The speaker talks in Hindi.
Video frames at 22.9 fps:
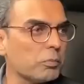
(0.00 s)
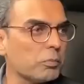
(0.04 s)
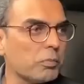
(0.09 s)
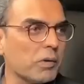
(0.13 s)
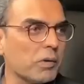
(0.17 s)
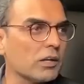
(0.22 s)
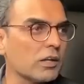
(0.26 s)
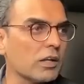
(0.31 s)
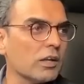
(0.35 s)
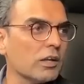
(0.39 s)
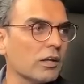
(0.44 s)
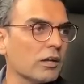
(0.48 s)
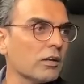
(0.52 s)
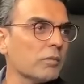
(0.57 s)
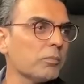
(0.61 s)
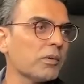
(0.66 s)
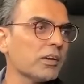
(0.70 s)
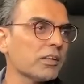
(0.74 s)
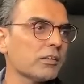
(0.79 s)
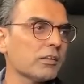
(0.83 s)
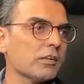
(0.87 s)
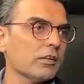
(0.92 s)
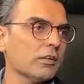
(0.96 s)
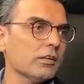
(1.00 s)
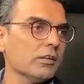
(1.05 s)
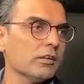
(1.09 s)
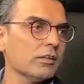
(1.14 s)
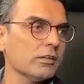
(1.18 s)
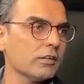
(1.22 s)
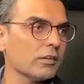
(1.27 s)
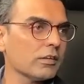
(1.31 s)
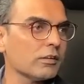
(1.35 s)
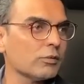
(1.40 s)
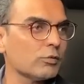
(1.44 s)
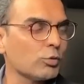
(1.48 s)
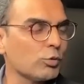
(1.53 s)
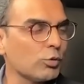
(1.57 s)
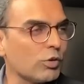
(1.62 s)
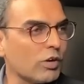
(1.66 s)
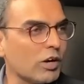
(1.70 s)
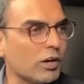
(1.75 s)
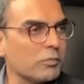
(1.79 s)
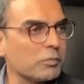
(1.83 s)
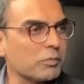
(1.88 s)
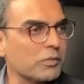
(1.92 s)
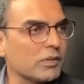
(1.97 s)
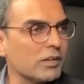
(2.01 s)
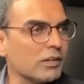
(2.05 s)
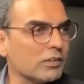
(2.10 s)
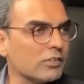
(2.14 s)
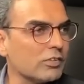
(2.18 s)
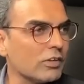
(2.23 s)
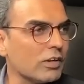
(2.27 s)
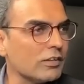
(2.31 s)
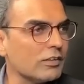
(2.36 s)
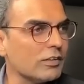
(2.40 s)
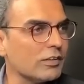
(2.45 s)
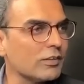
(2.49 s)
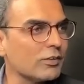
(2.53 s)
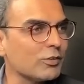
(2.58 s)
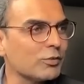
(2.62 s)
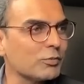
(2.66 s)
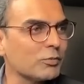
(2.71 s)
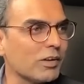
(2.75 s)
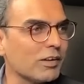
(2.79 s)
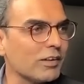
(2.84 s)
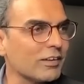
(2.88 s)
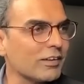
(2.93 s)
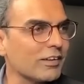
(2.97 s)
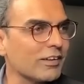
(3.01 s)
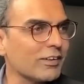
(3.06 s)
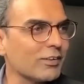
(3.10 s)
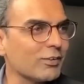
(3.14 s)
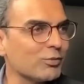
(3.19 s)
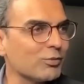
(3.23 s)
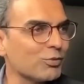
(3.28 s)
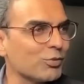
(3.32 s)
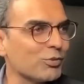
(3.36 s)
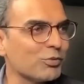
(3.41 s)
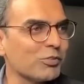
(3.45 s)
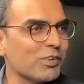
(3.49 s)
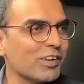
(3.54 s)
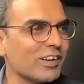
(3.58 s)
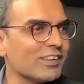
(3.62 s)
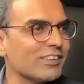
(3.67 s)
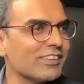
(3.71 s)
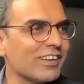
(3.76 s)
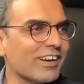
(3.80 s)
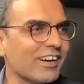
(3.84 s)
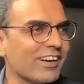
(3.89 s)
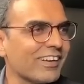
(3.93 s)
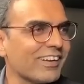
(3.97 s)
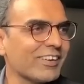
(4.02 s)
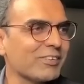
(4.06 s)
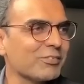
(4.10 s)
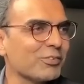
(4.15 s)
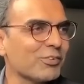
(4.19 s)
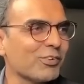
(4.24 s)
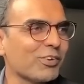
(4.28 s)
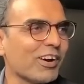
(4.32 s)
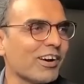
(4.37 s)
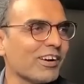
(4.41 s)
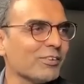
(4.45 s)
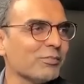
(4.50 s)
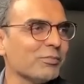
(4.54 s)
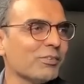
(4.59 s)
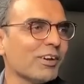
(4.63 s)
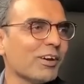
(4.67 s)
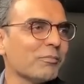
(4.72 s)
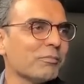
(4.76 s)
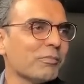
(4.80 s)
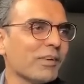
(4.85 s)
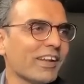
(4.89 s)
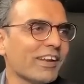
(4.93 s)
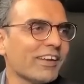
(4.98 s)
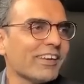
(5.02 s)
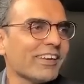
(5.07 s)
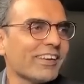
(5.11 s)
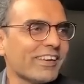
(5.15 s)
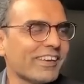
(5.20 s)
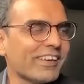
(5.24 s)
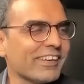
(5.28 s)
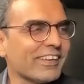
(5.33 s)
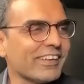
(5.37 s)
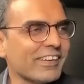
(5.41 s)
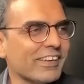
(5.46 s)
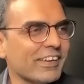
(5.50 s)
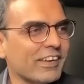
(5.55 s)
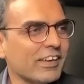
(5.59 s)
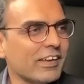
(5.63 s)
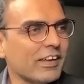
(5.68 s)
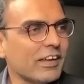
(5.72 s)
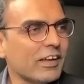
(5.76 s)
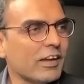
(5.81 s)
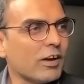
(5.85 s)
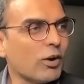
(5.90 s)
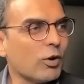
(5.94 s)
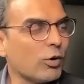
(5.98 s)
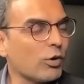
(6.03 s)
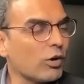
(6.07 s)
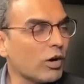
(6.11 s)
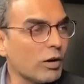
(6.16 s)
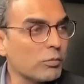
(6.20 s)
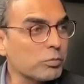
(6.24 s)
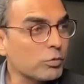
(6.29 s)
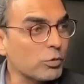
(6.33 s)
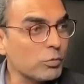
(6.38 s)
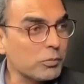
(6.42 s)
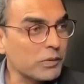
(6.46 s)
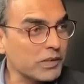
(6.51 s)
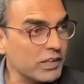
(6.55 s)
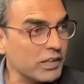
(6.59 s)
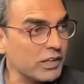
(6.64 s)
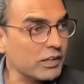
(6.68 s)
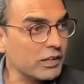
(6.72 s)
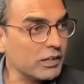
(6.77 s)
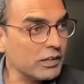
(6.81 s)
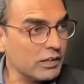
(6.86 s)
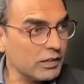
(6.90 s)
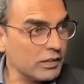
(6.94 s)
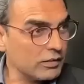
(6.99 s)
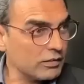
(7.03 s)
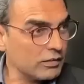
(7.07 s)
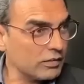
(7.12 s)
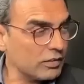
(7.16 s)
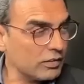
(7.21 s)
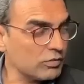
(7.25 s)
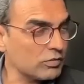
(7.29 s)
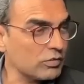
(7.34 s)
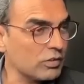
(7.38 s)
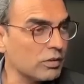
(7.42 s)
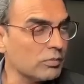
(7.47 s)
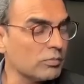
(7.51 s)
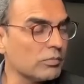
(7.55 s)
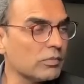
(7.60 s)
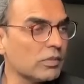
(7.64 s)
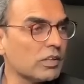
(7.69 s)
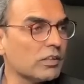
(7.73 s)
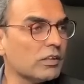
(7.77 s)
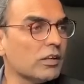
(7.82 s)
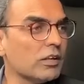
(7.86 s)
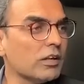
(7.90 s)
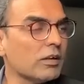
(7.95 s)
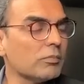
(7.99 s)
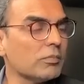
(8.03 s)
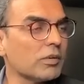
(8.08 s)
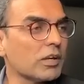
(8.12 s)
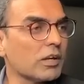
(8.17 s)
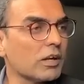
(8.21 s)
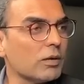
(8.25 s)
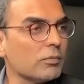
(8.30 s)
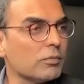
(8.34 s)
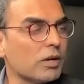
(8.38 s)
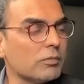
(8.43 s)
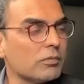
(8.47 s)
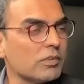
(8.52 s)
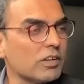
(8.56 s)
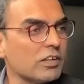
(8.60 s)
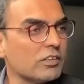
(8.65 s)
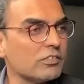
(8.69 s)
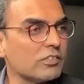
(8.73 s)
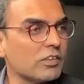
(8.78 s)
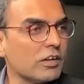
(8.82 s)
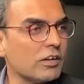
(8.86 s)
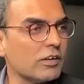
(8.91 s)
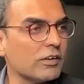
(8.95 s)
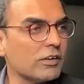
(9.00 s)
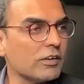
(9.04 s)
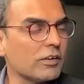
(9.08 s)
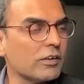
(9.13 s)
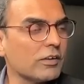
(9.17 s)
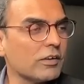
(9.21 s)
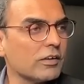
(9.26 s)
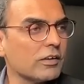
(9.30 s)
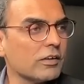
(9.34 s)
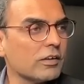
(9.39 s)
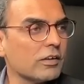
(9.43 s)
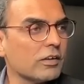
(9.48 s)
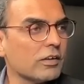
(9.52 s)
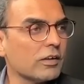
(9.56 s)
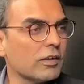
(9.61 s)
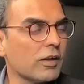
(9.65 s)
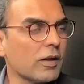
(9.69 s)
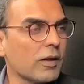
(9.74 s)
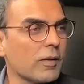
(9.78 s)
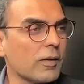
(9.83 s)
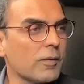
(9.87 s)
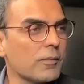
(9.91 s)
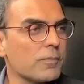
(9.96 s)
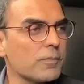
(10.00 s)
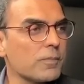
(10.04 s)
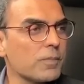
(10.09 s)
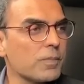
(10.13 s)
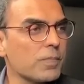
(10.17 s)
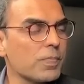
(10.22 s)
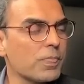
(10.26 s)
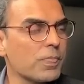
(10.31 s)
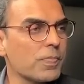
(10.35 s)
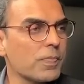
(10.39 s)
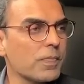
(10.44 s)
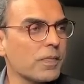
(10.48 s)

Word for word: पहन के निकल पड़ते हैं ना यानी कि जो आपके शादी के ज़माने के सूट वगैरह तैयार हैं वो आज भी आप पहन रहे हैं और आपको पता है कि इस टाइम अदलिया में क्या मामला चल रहे हैं